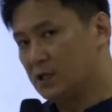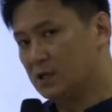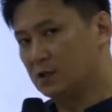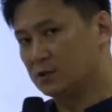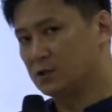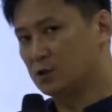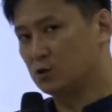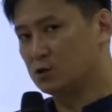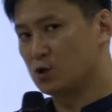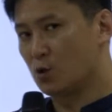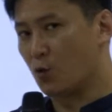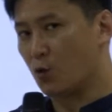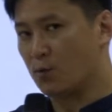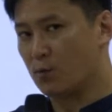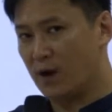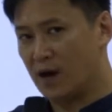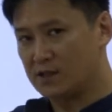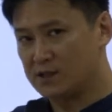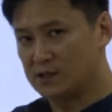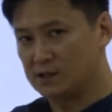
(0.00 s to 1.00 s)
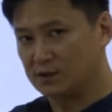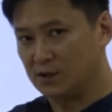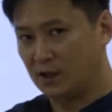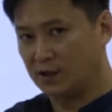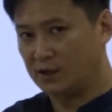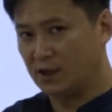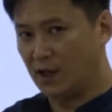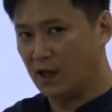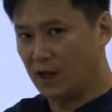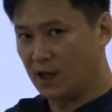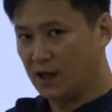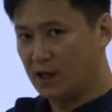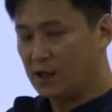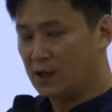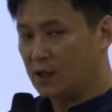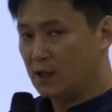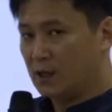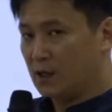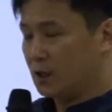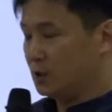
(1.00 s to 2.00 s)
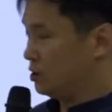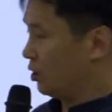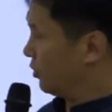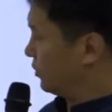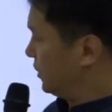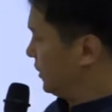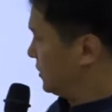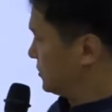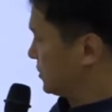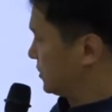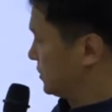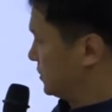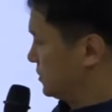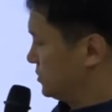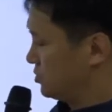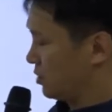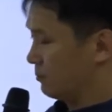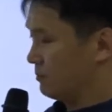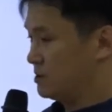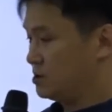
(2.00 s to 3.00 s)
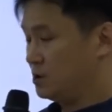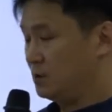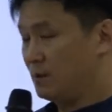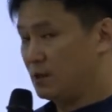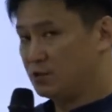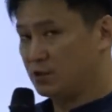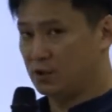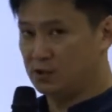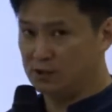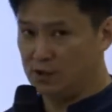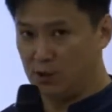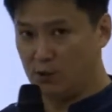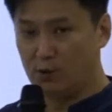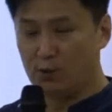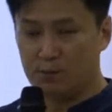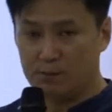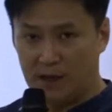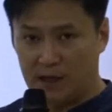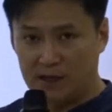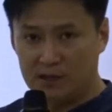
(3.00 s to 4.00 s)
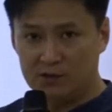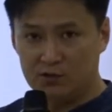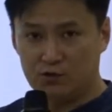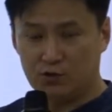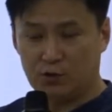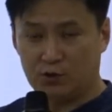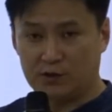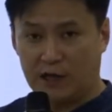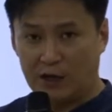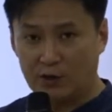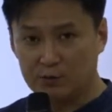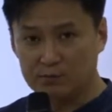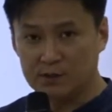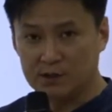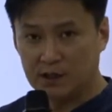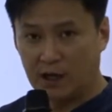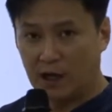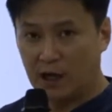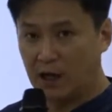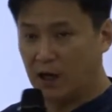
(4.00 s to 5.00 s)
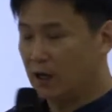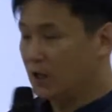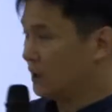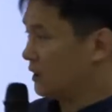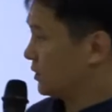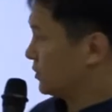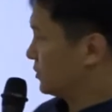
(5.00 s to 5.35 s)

이것을 이제 공부하실 때에 여기에서는 정말 심화적인 내용만 주로 다룹니다.